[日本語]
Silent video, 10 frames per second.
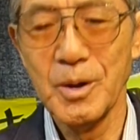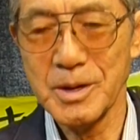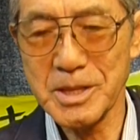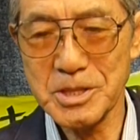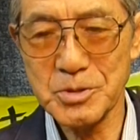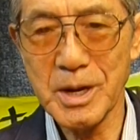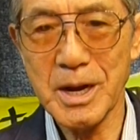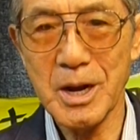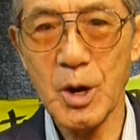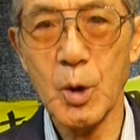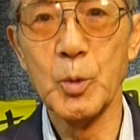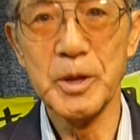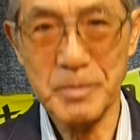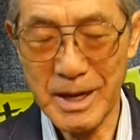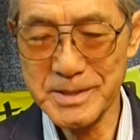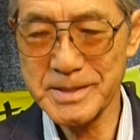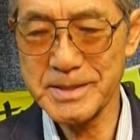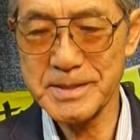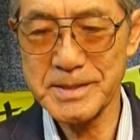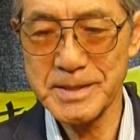私は思いま
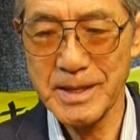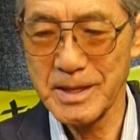す。